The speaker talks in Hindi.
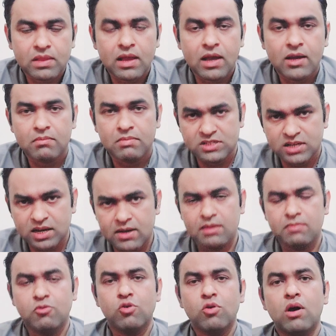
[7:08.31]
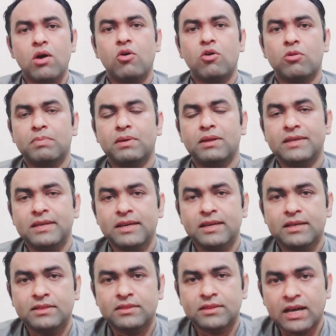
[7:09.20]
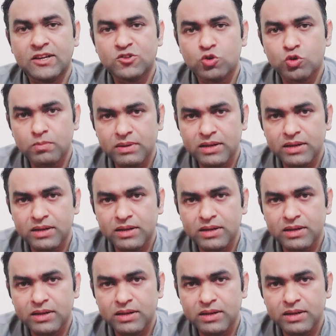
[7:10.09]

हक बजानेब होगा और फिर ये तासर